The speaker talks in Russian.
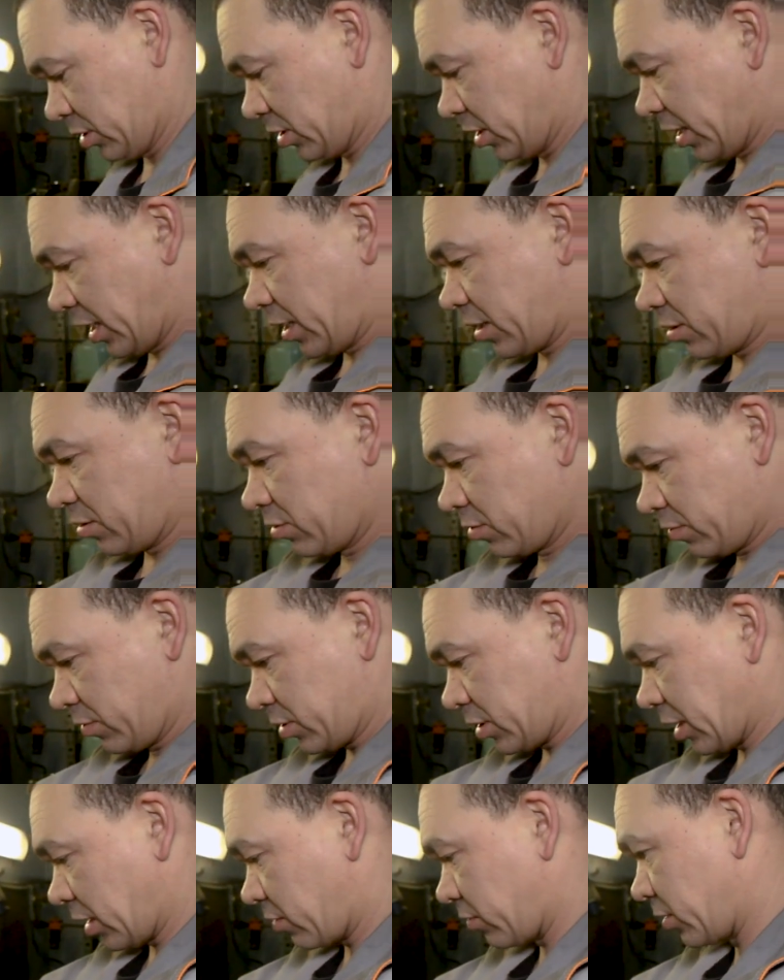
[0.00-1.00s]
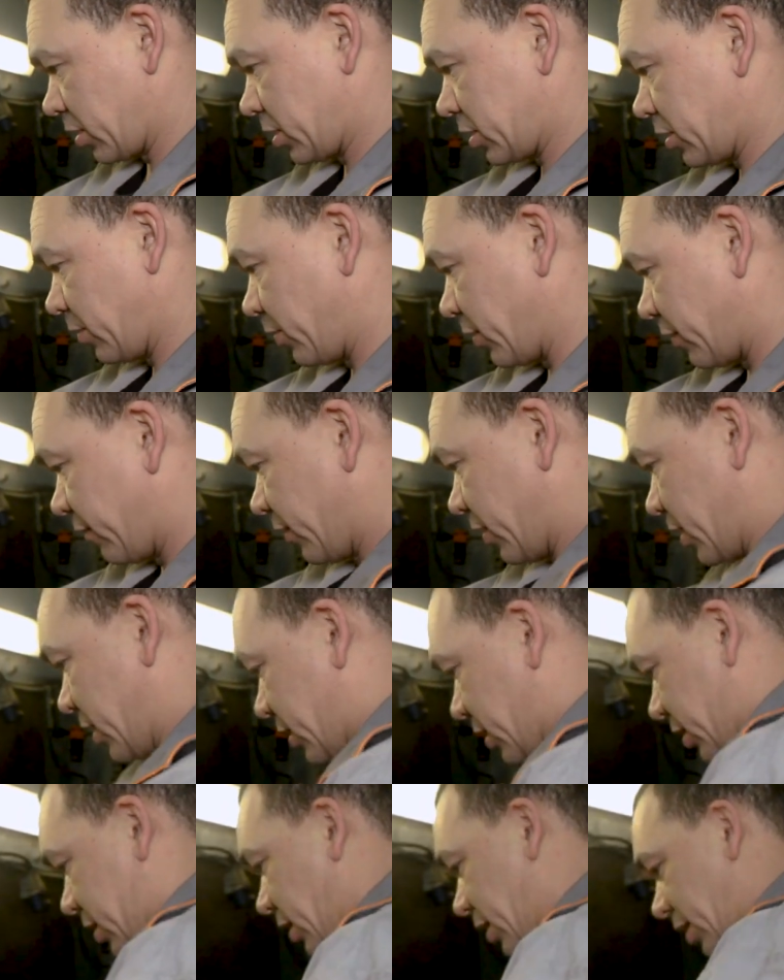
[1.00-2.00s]
Так, ну вот так у нас теперь
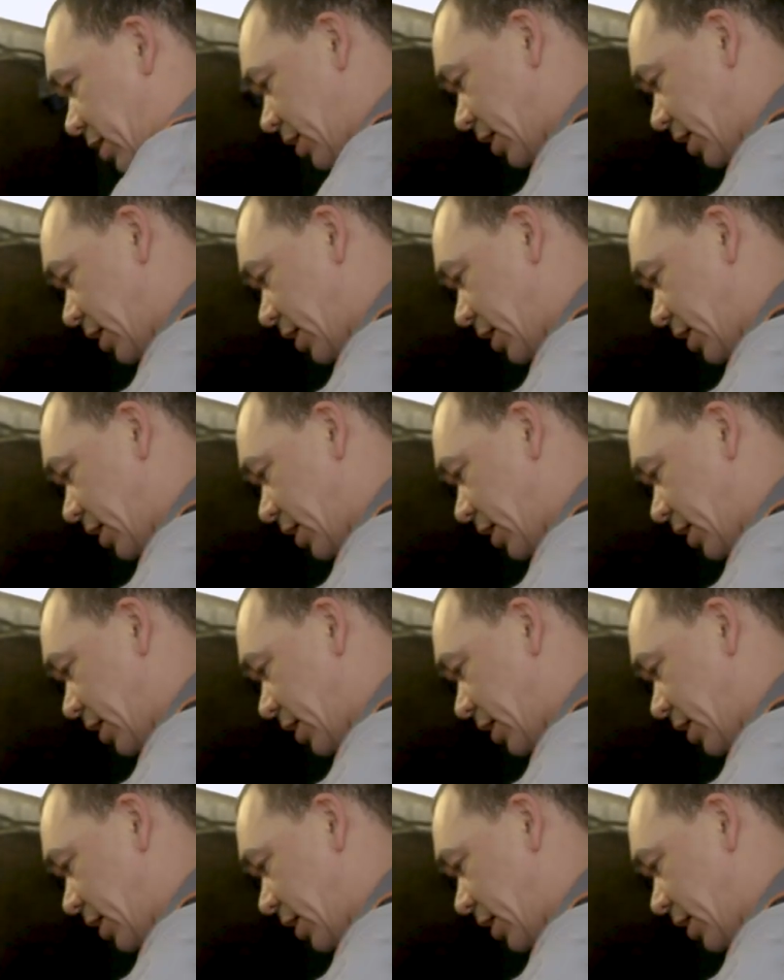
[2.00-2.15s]
выглядит эта